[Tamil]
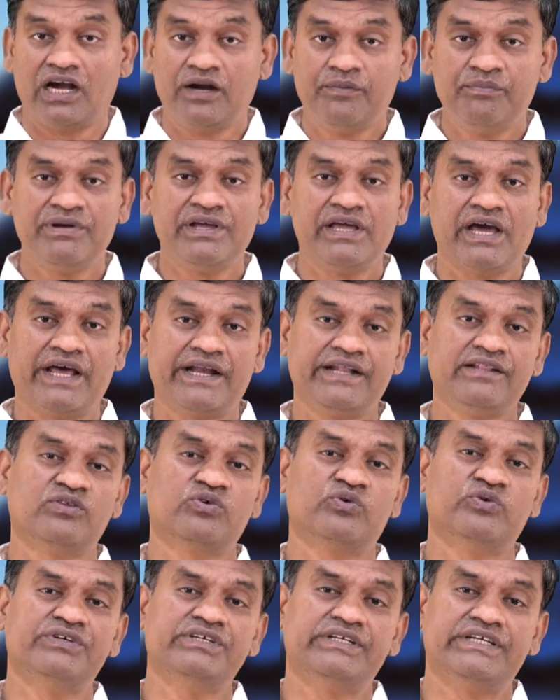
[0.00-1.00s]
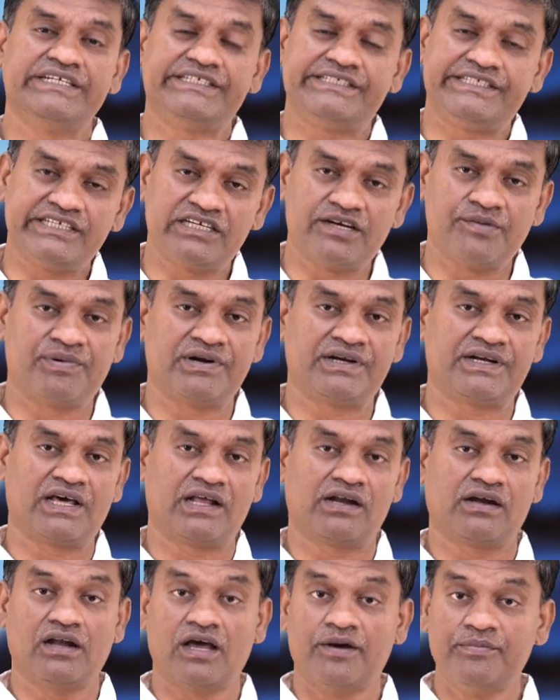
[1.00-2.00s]
அன்பை அறிந்து கொண்டு
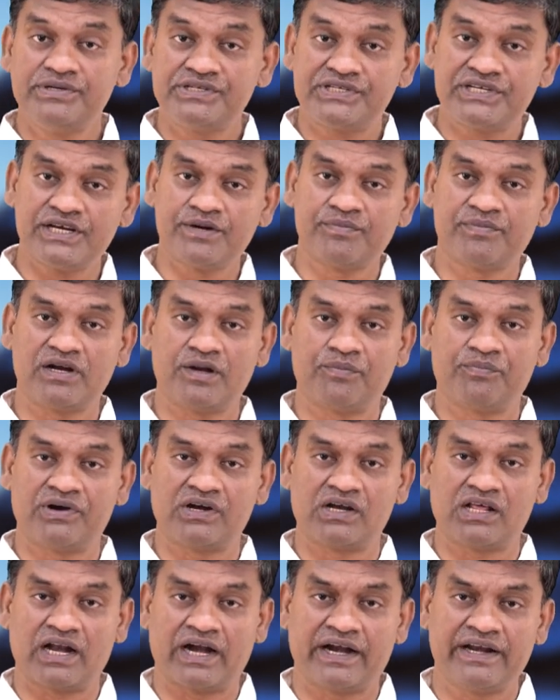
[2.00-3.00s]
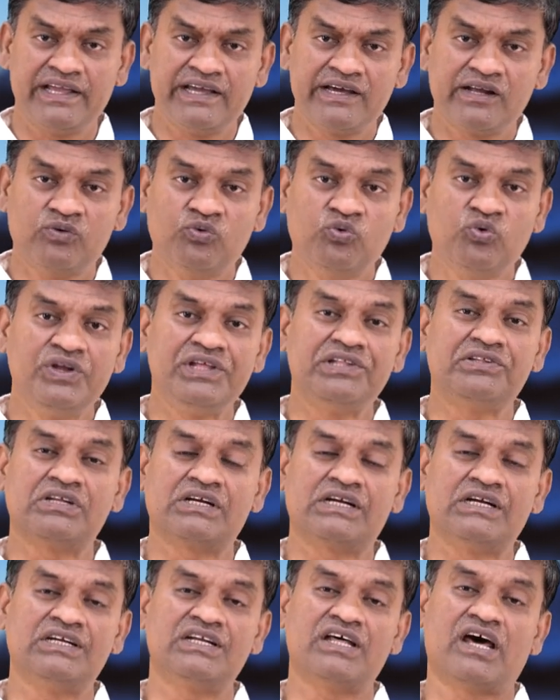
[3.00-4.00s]
ரட்சிக்கப்பட்டார்கள் அபிஷேகம் பண்ணப்பட்டார் அநேகர்
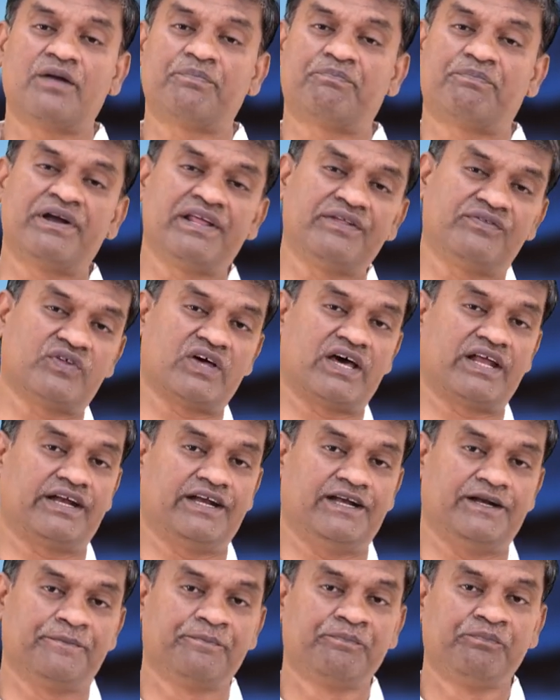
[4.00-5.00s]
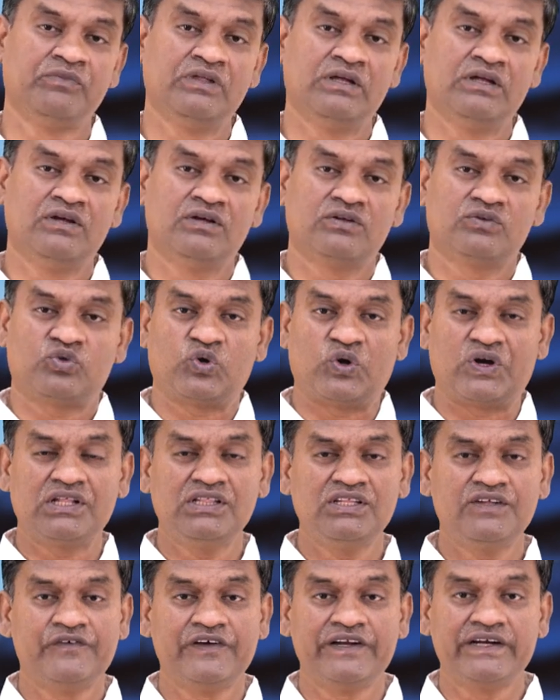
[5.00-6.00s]
ஊழியத்திற்கென்று அர்ப்பணித்தார்கள்
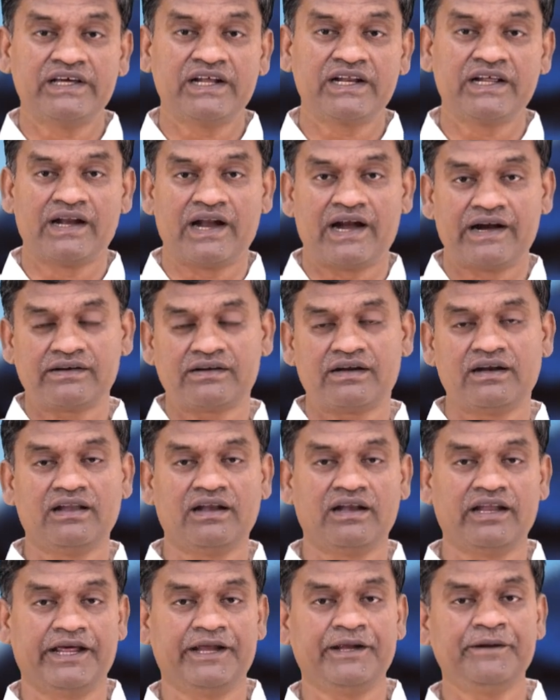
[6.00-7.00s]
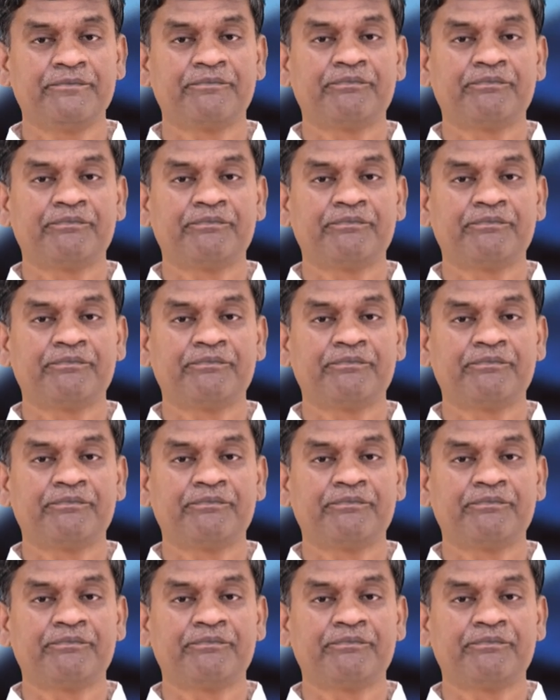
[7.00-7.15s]
தொடர்ந்து வருகிற நாட்களில்